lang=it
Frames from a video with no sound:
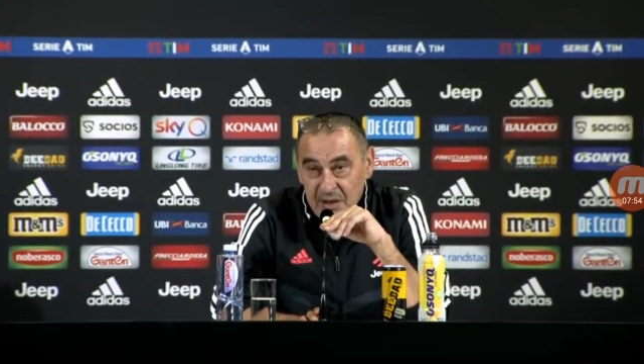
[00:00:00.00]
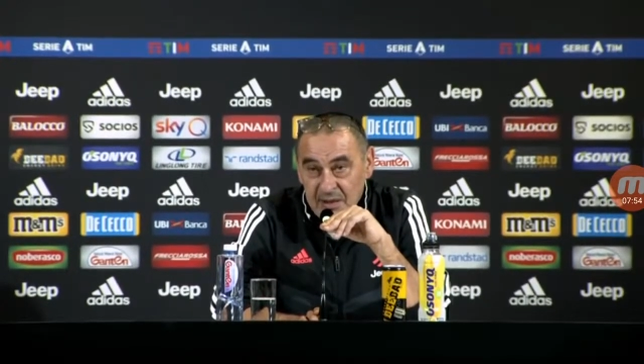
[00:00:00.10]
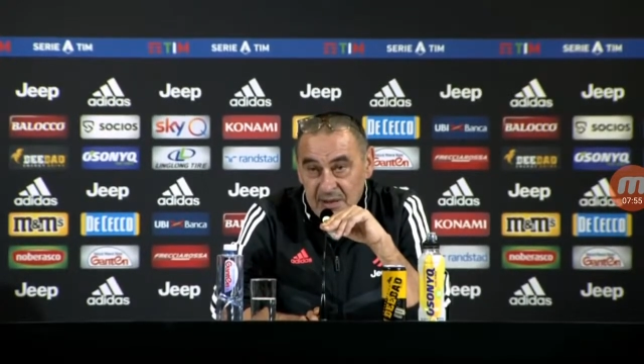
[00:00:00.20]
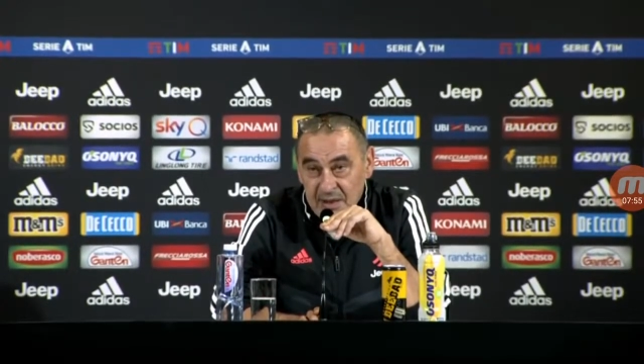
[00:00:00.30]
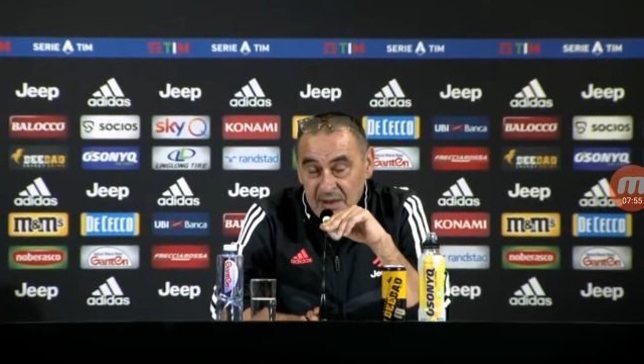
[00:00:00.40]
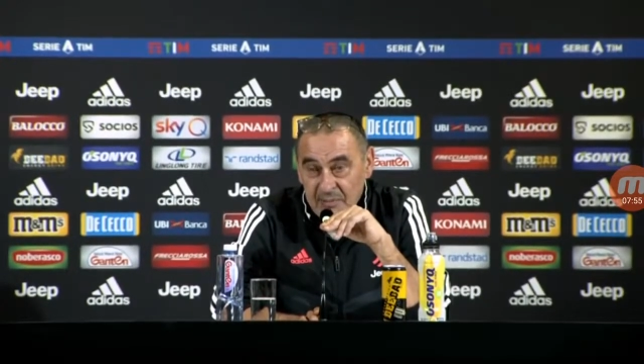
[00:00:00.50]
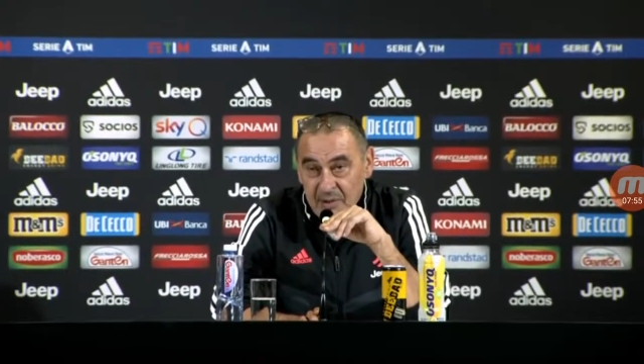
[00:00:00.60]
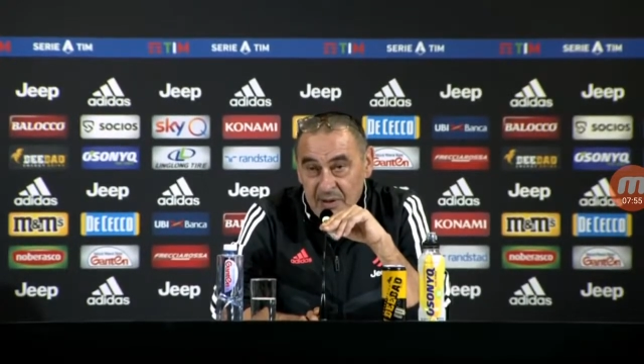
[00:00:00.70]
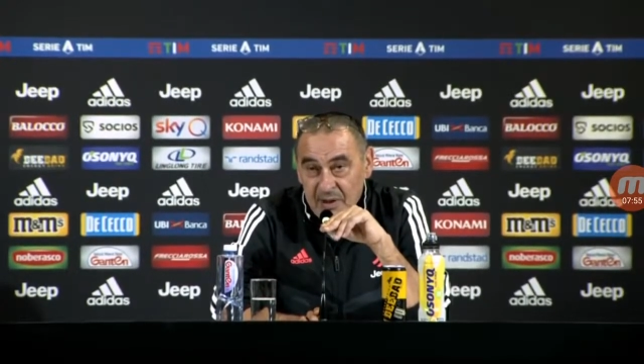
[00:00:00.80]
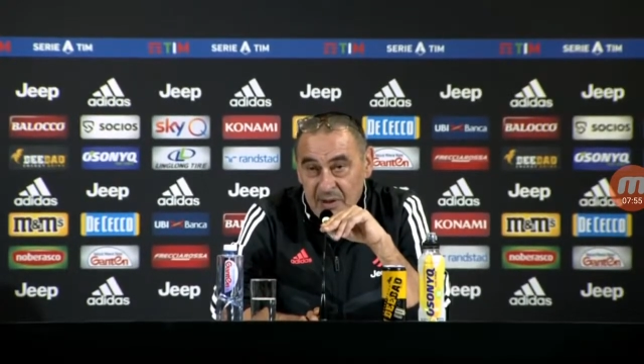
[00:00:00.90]
e, se il
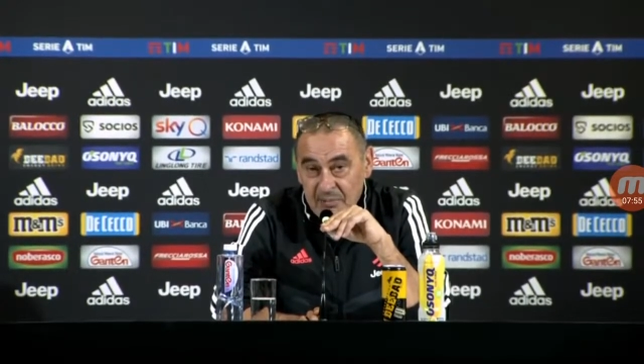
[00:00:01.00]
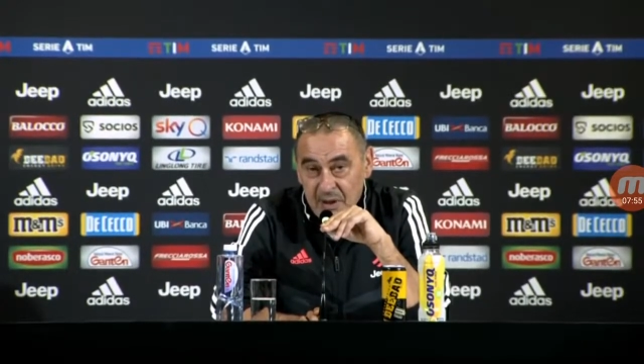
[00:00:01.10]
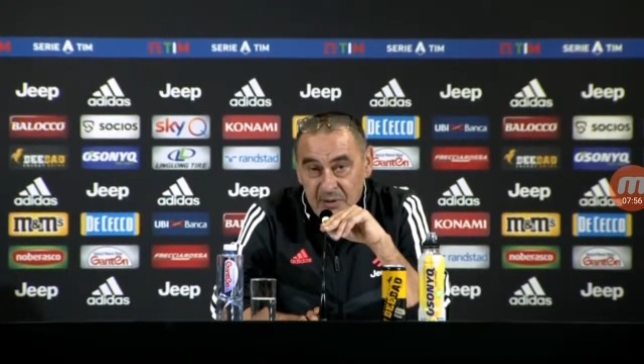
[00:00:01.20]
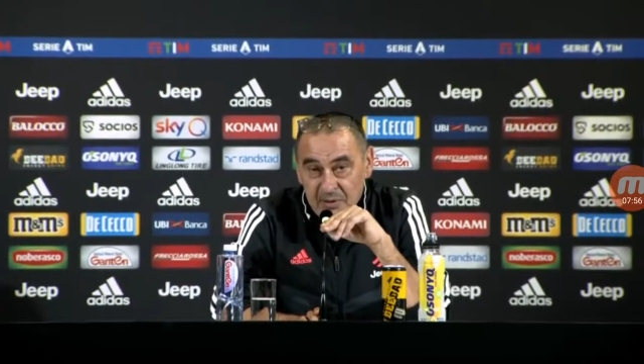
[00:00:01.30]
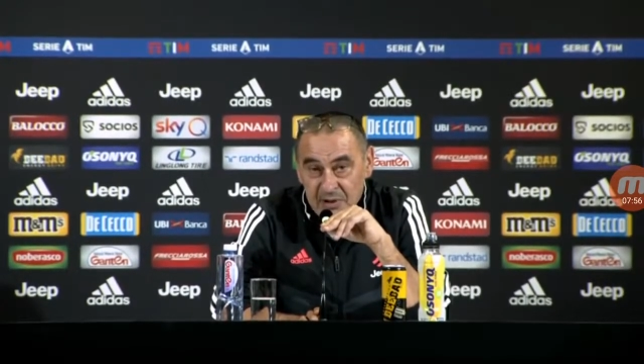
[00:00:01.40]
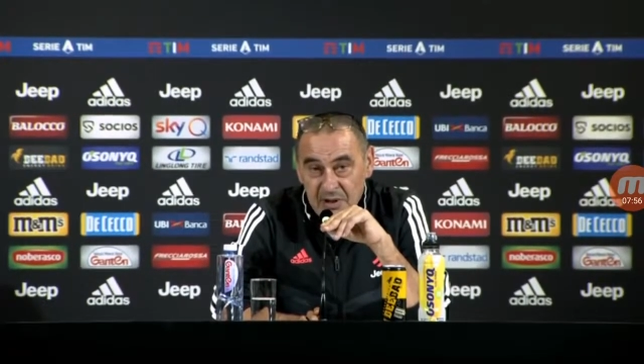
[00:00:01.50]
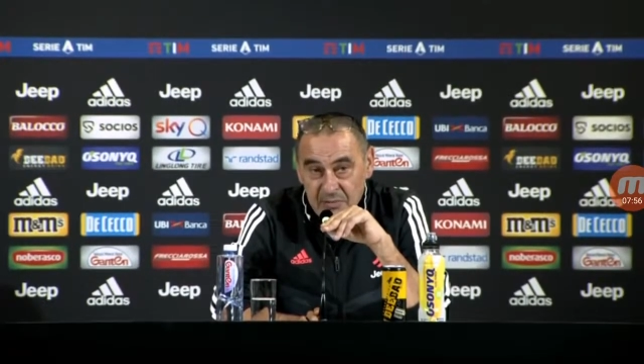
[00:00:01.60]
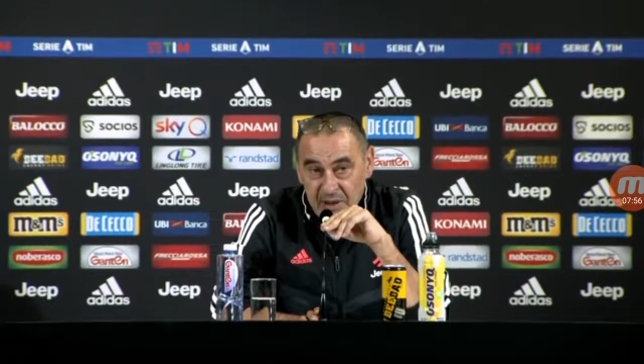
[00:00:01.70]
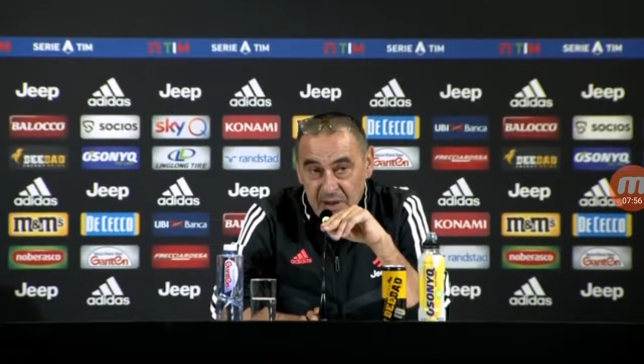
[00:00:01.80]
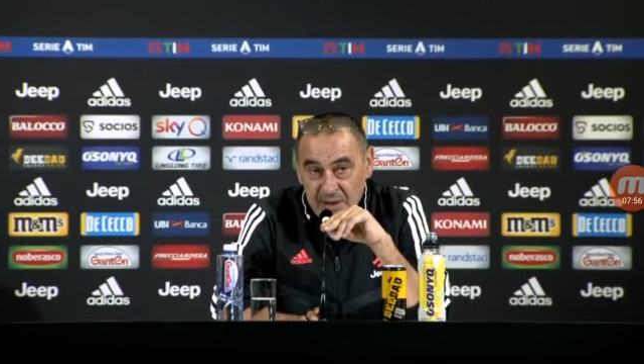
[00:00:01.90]
campionato è cambiato così
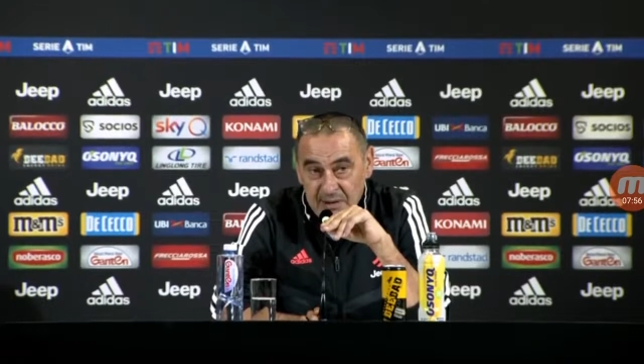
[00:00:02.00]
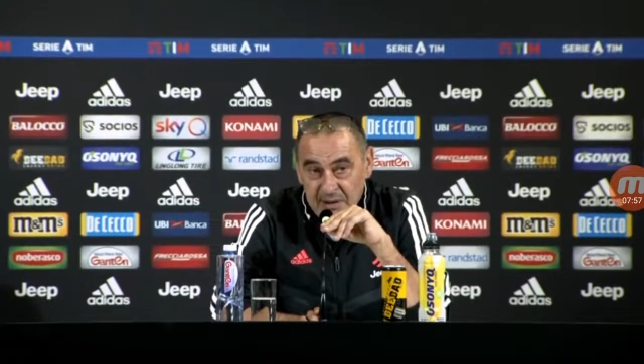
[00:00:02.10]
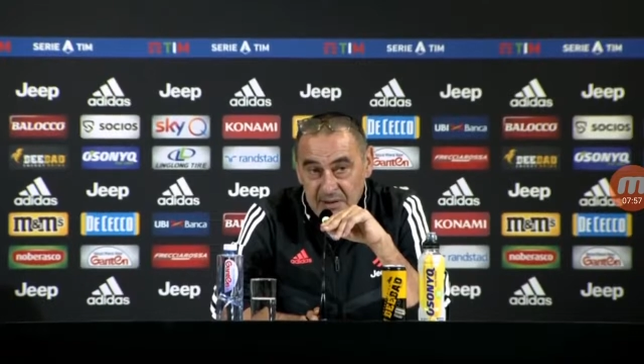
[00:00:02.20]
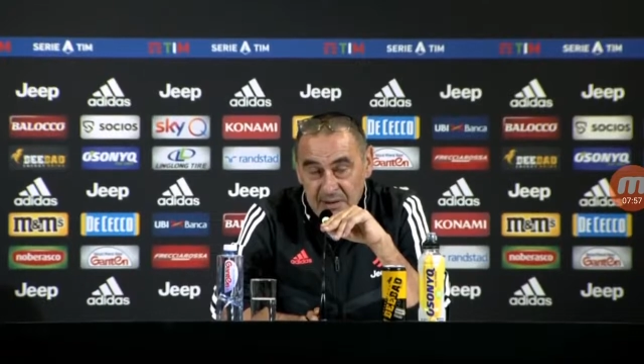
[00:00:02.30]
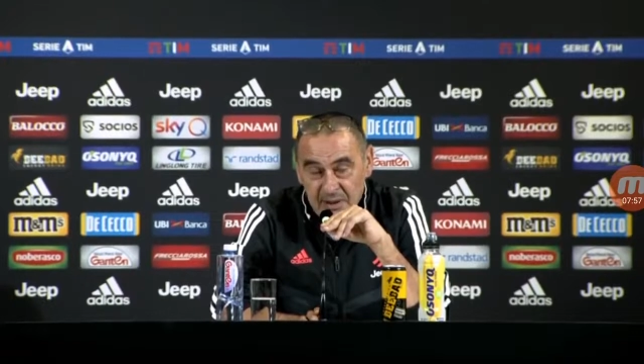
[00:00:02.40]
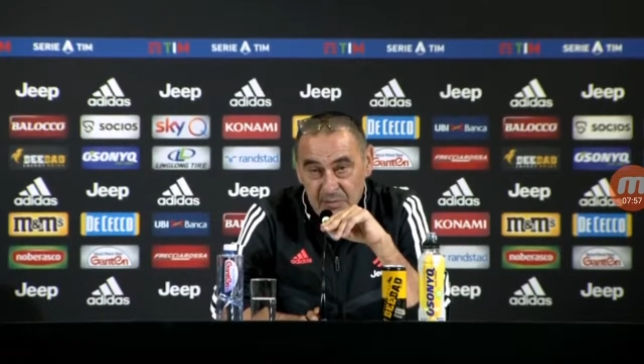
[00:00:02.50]
come caratteristiche